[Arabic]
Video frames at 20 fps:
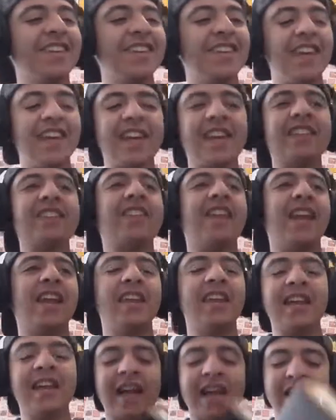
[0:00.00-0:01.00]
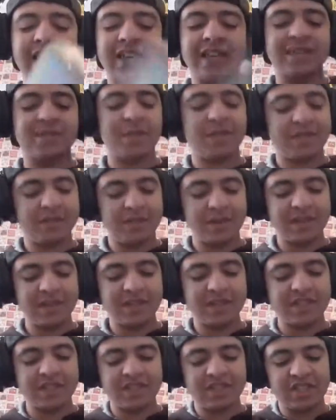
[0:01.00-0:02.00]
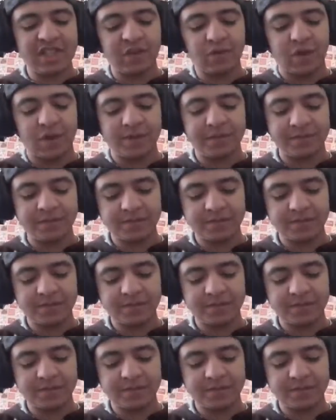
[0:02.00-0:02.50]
ياك الدراري ياك علي اكسبريس بيلي داكشي شينوا